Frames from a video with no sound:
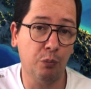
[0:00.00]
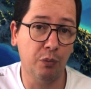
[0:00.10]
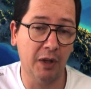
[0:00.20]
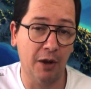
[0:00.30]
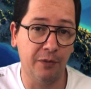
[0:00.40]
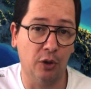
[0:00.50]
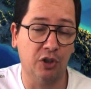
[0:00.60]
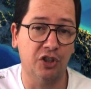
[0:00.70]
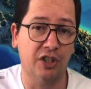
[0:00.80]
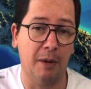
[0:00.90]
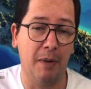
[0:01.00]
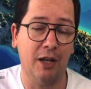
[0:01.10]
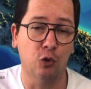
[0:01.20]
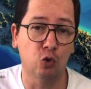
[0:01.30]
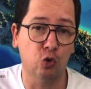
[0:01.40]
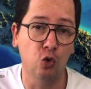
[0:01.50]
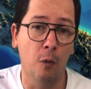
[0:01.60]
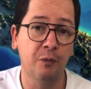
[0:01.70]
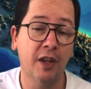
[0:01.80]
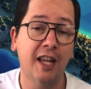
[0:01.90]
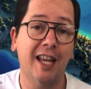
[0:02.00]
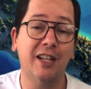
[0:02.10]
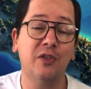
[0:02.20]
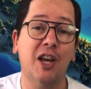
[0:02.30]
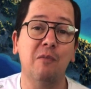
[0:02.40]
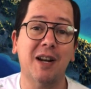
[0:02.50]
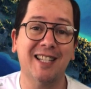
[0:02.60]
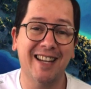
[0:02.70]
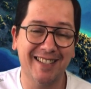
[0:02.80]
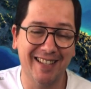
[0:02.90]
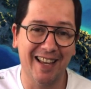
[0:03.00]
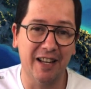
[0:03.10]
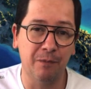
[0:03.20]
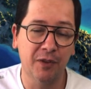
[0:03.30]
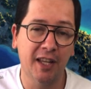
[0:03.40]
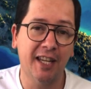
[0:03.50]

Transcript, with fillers: pela falta de trabalho no sul, eles vieram para Tiesena.